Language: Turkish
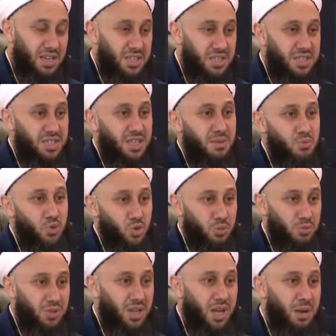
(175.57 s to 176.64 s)

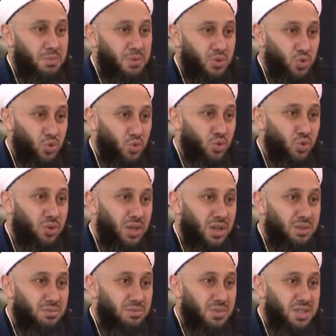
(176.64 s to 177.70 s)
istemiyorum tabirinin
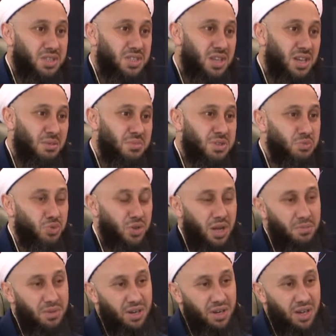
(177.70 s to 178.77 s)
kullanılmasıyla biz bunu
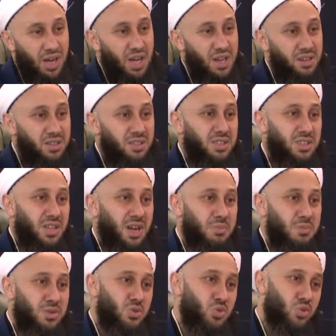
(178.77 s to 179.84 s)
hemen ayrıldı
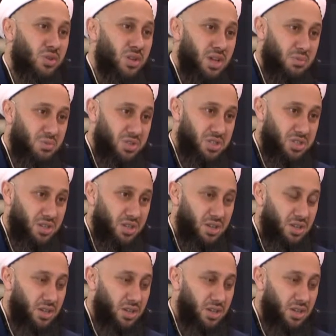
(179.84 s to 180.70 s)
tabirini kullanamayız.